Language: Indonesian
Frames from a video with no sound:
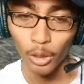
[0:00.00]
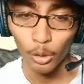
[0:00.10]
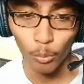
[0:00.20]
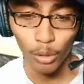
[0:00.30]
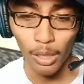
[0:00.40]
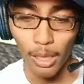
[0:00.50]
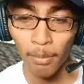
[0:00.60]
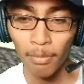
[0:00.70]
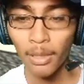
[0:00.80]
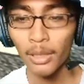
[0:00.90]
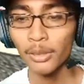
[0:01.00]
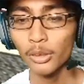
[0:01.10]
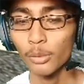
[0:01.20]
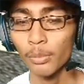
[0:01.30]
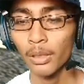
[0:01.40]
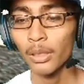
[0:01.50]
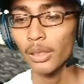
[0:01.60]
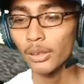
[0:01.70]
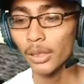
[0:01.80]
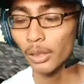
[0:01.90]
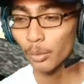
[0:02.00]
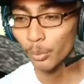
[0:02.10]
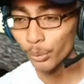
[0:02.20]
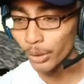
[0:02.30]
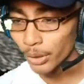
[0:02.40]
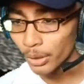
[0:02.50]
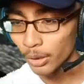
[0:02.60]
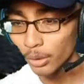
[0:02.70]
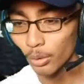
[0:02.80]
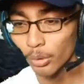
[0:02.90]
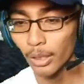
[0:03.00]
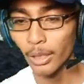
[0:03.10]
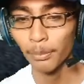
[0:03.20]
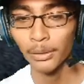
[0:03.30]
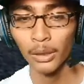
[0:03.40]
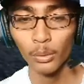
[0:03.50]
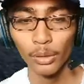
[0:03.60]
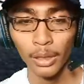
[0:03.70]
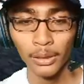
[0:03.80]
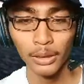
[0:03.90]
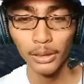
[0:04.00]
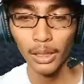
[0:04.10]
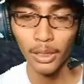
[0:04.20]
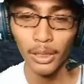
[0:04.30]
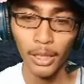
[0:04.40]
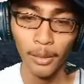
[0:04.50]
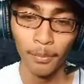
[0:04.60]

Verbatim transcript: itu mau lama cuman disatuin gitu ada yang menyatukannya jadi ya